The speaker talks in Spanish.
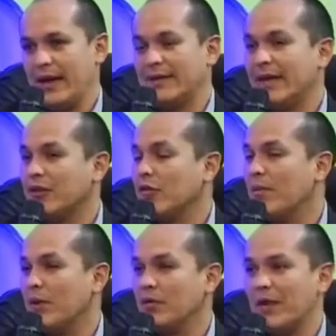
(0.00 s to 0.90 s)
en este caso en
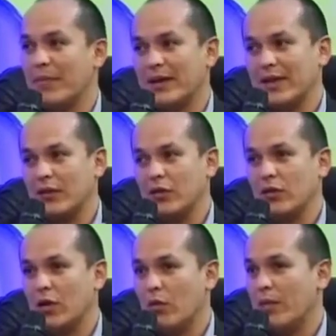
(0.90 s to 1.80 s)
el Perú está
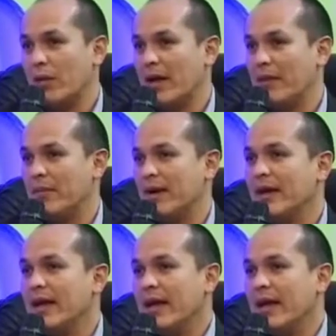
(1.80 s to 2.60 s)
partiendo de un problema,